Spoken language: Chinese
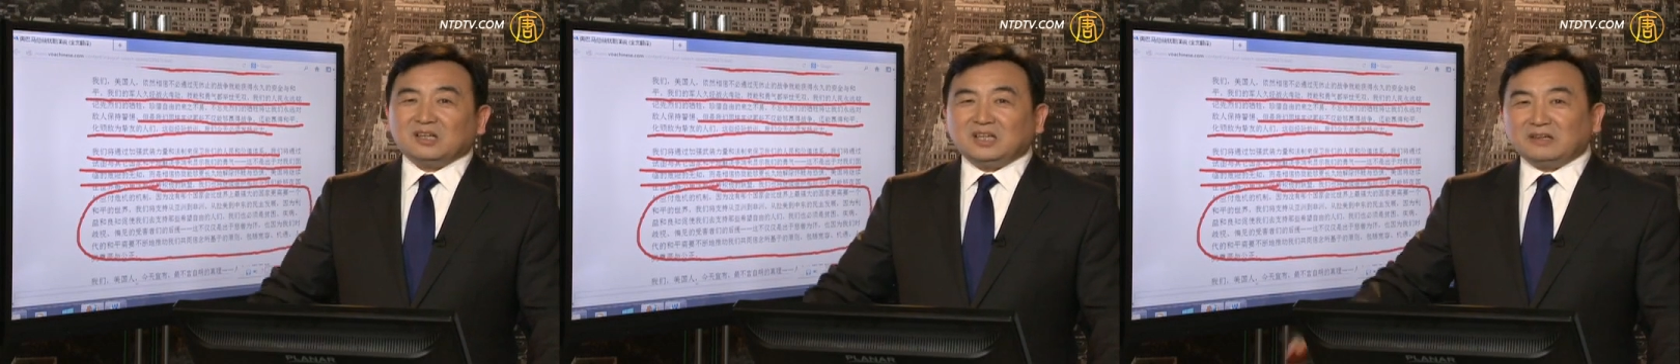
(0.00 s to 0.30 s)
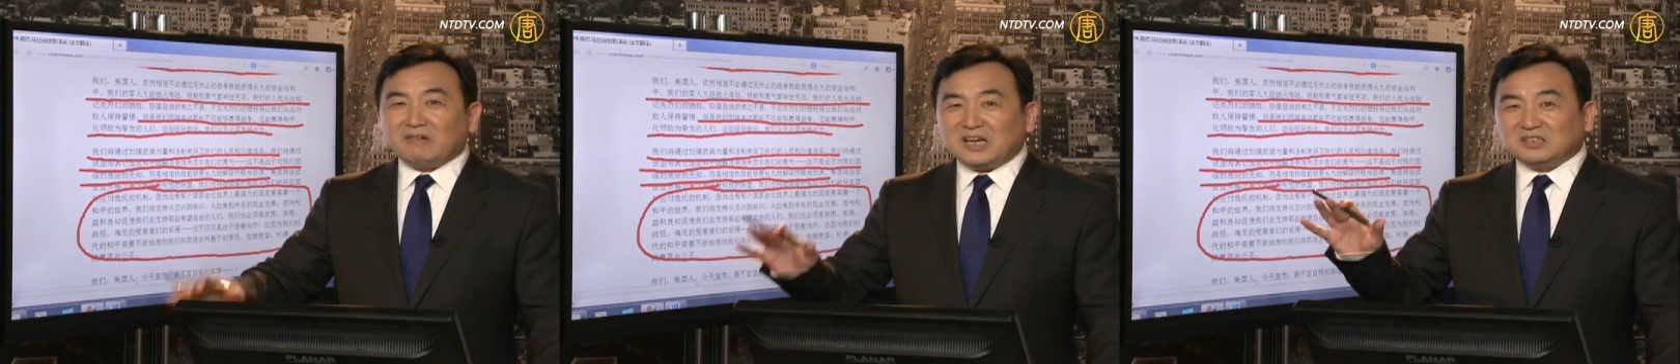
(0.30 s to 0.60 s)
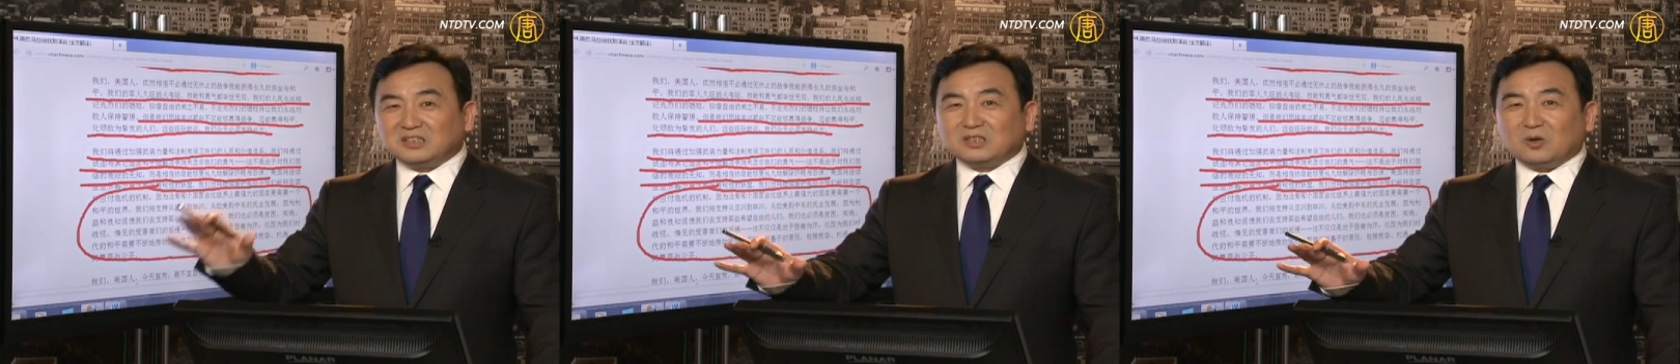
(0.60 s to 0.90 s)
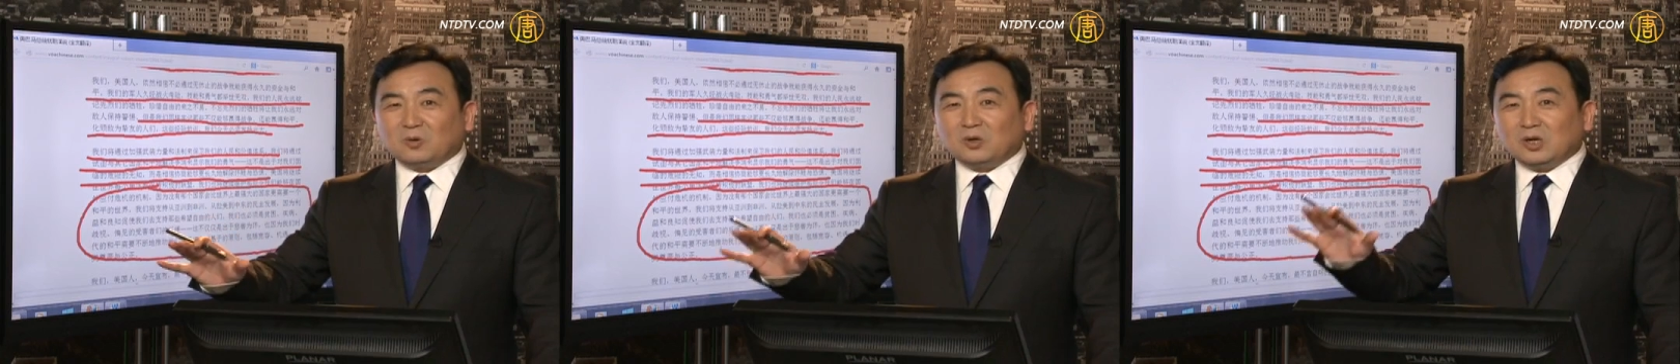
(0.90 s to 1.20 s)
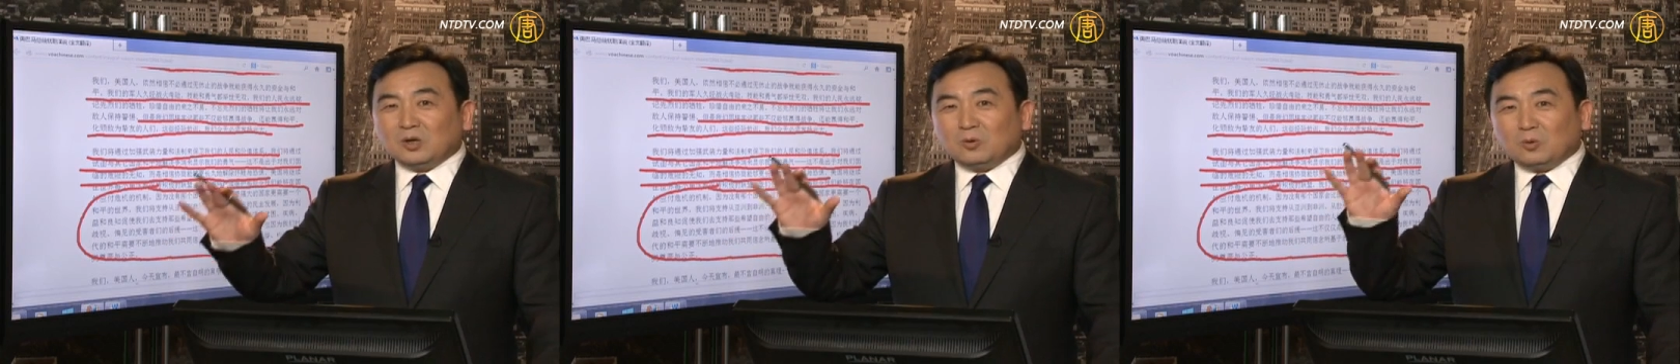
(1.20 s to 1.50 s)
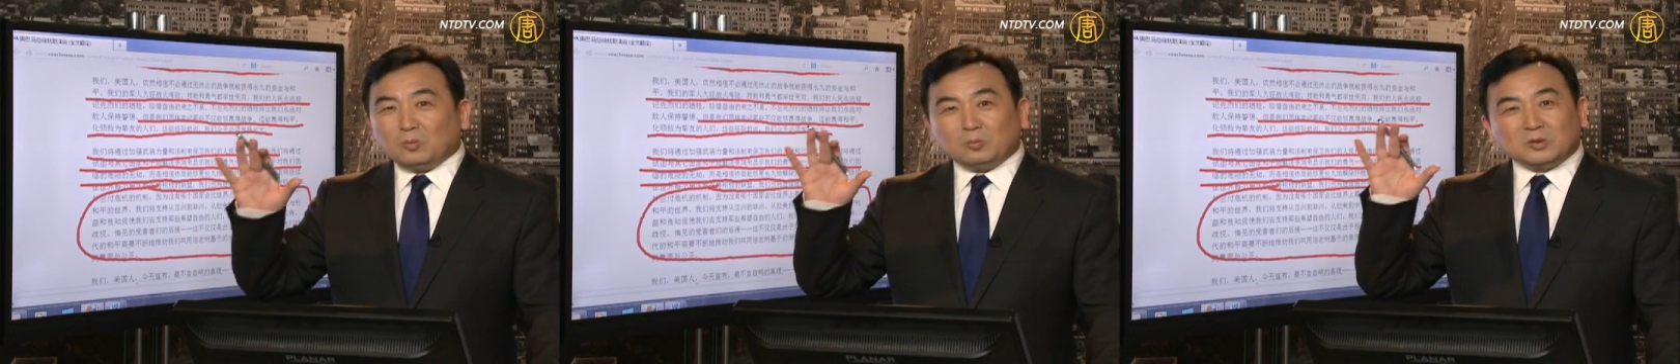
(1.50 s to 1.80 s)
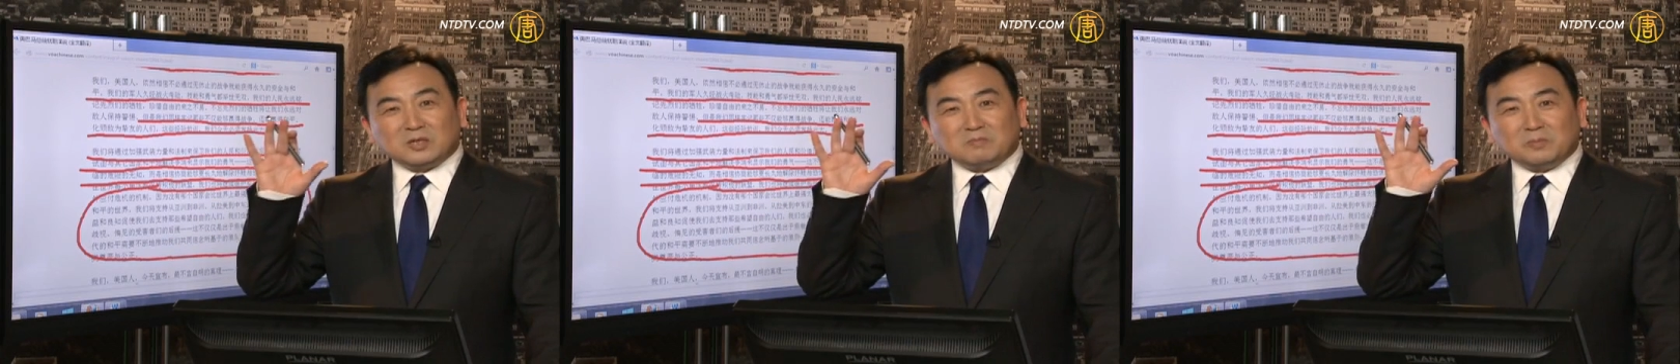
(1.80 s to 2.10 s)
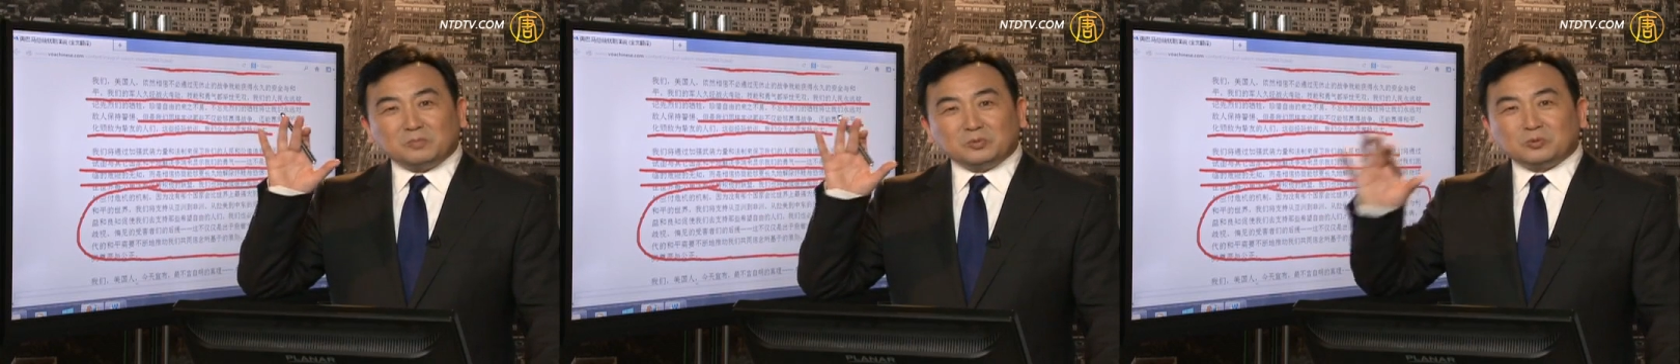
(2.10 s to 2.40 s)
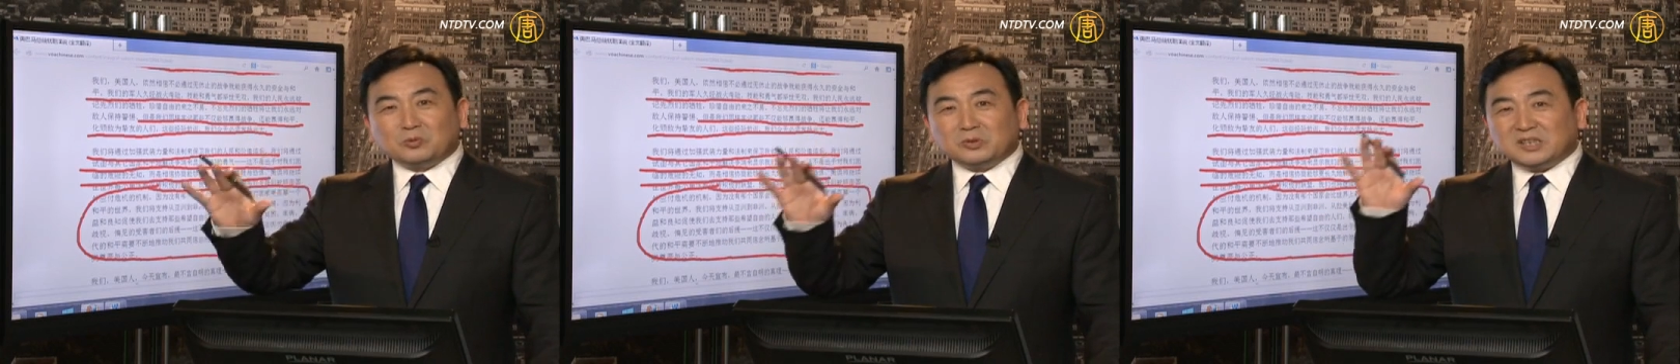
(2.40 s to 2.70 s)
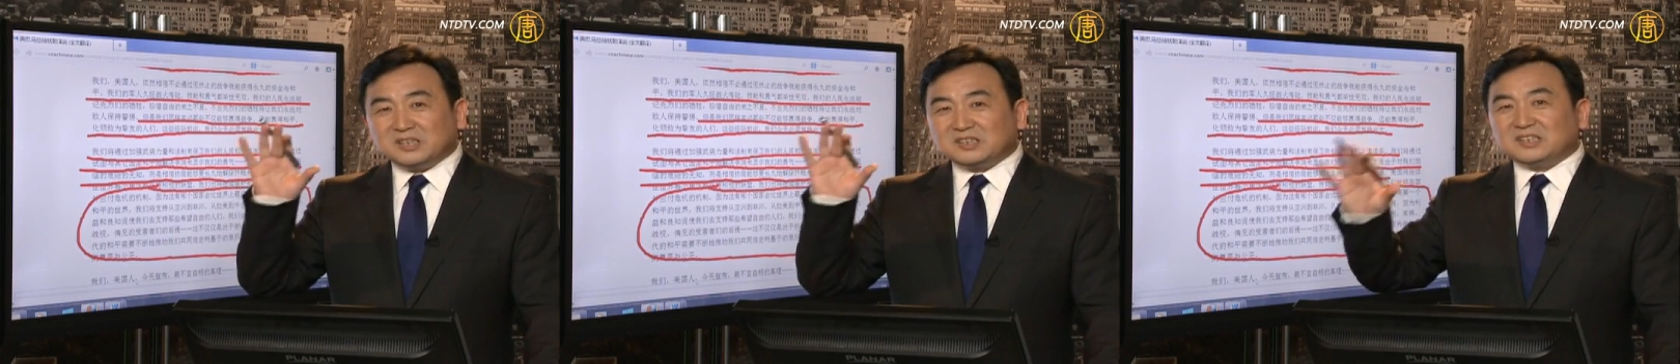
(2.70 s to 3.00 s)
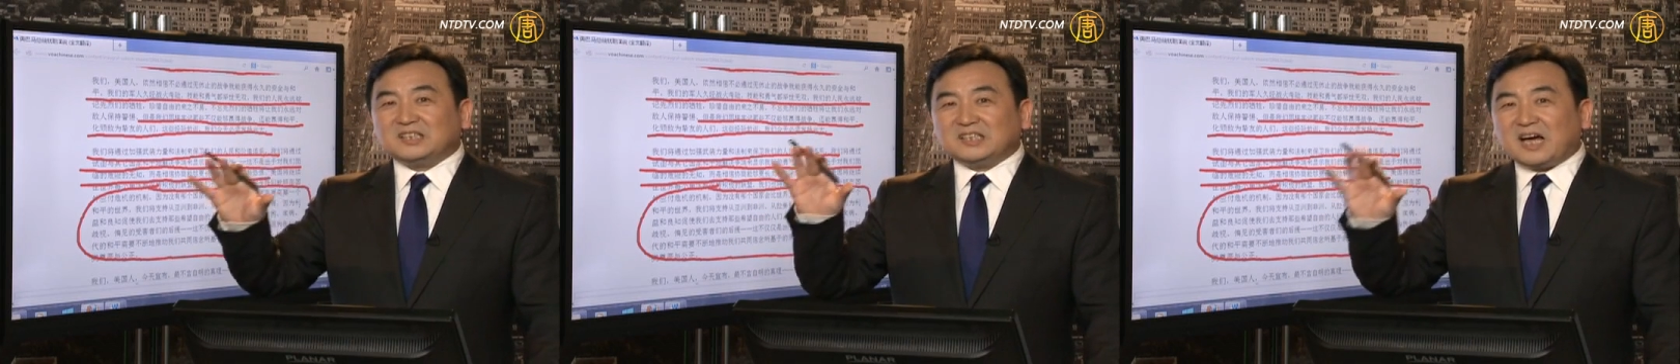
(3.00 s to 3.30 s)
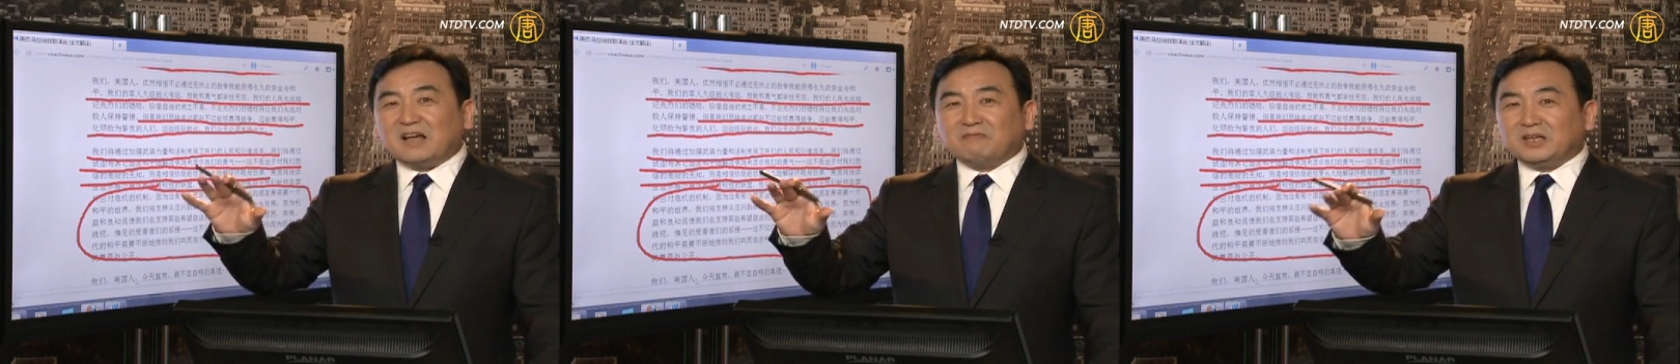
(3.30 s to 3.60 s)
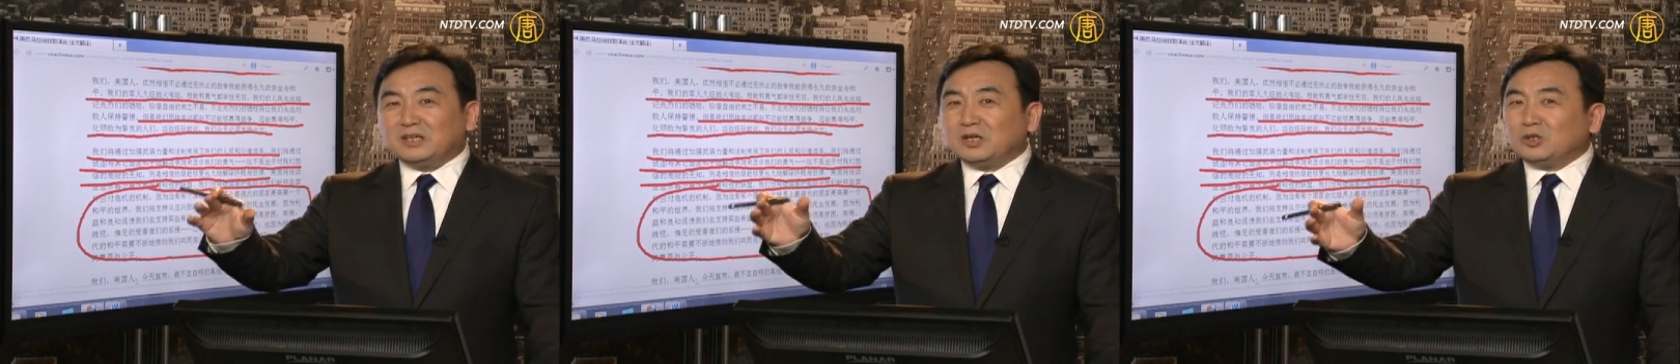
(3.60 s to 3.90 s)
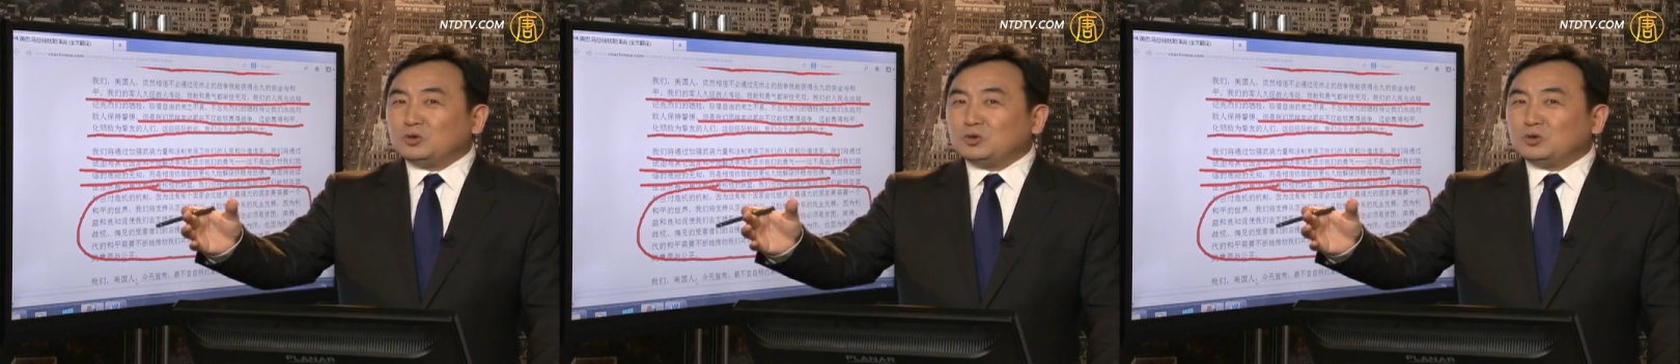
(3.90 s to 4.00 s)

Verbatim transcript: 另外一只狗根本不顾及自己的安危。